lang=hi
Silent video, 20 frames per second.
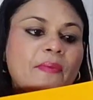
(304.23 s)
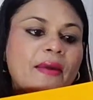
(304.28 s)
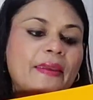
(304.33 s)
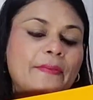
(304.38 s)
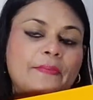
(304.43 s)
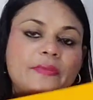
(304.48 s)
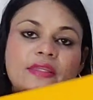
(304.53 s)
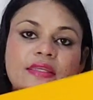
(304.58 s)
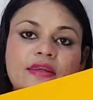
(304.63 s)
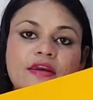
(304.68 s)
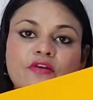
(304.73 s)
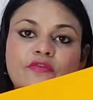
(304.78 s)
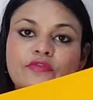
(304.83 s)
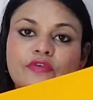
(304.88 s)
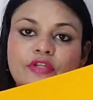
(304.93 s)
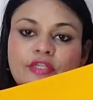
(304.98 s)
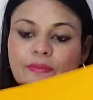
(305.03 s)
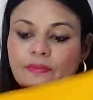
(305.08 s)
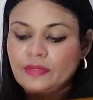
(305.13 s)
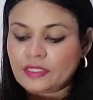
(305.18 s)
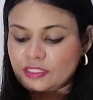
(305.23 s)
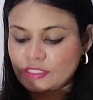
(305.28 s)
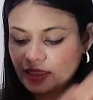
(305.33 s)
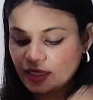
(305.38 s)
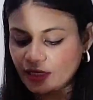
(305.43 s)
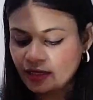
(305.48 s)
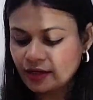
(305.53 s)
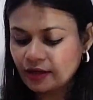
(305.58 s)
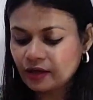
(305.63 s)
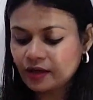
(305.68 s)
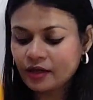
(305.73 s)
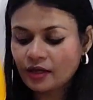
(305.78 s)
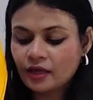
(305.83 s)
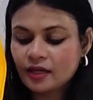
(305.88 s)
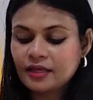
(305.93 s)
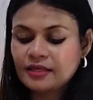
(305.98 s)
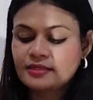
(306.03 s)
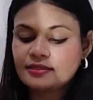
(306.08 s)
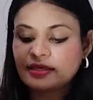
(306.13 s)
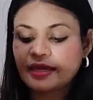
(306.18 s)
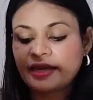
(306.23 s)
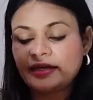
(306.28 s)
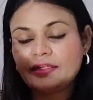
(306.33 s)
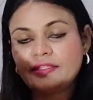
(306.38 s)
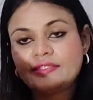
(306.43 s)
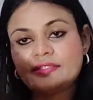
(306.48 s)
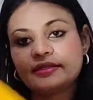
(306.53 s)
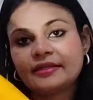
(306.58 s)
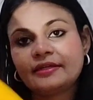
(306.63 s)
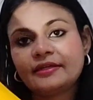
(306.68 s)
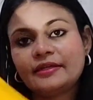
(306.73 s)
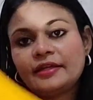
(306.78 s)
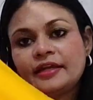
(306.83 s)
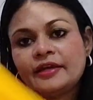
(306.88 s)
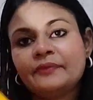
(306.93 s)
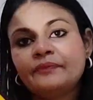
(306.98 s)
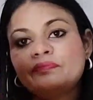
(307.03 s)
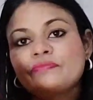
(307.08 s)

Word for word: पाइपिंग का वर्क मिल जाएगा साइड स्लिप है